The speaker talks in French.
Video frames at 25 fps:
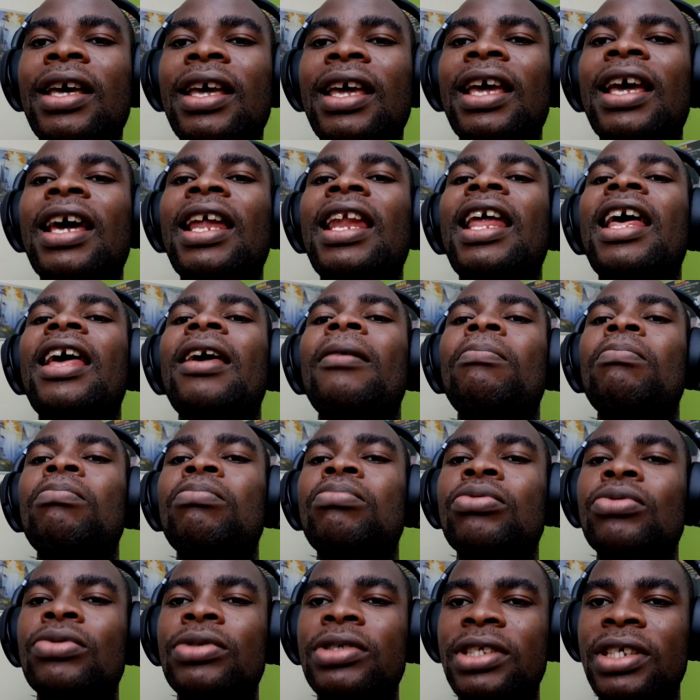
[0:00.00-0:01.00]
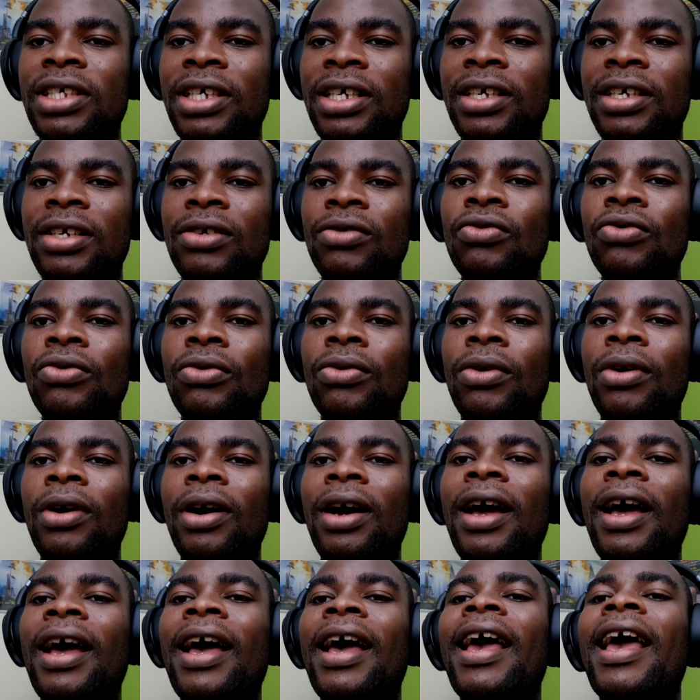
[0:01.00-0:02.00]
qu'elle a épousé
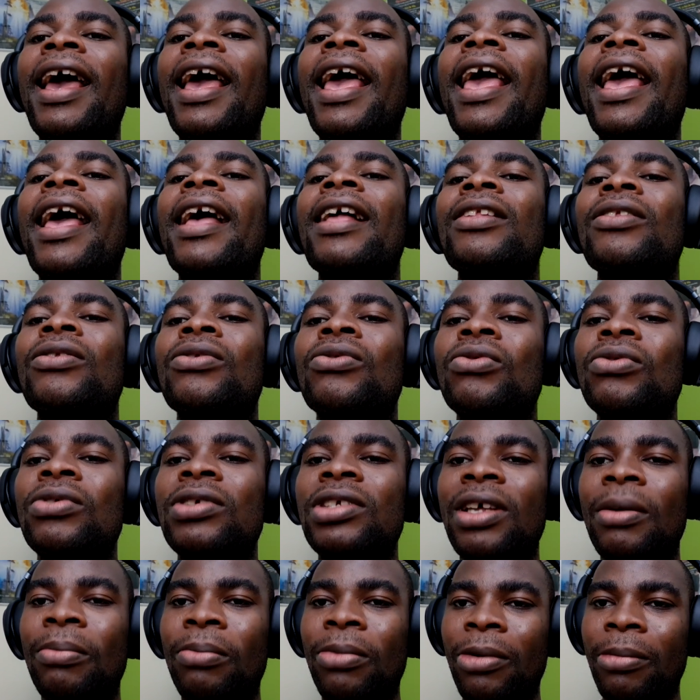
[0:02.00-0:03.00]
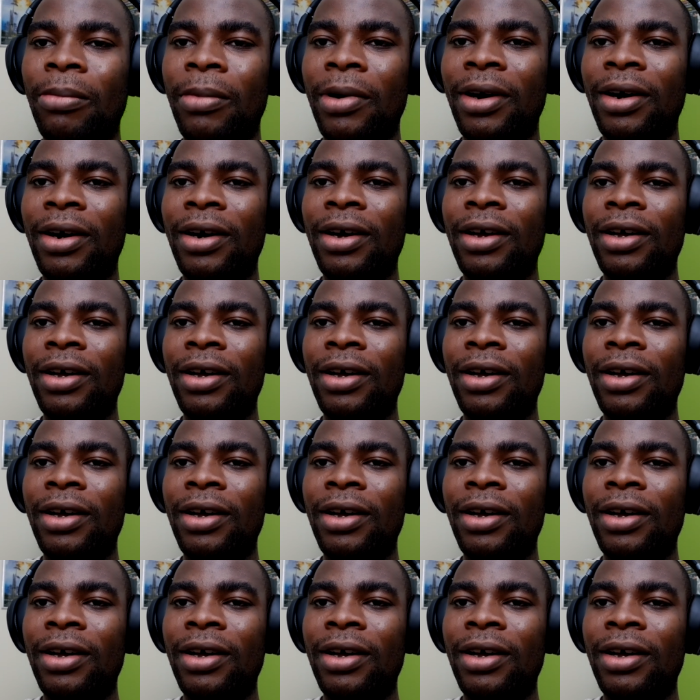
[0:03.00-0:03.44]
est tout simplement